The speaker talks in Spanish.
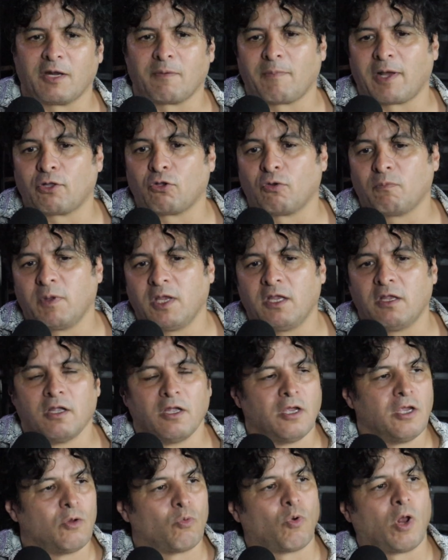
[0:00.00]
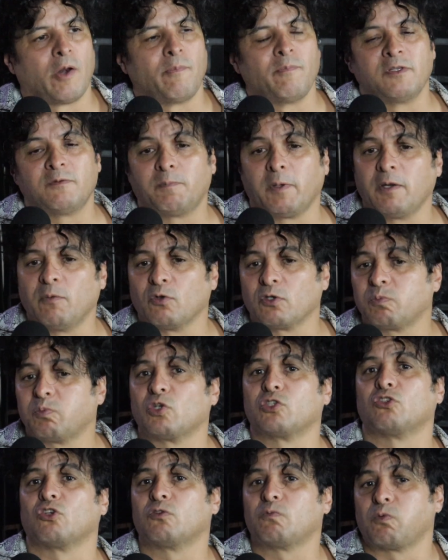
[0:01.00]
hermano, a mí, igual a mis primos,
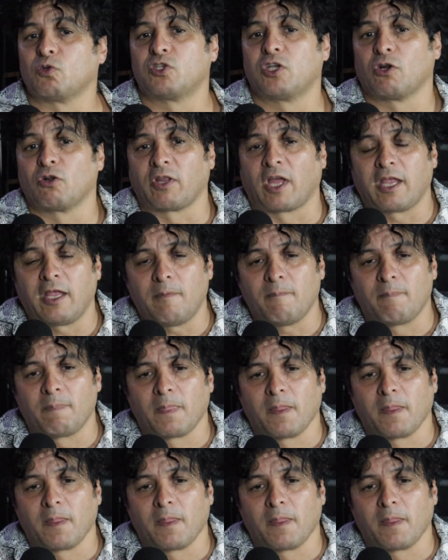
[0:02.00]
pues nos pusieron ahí.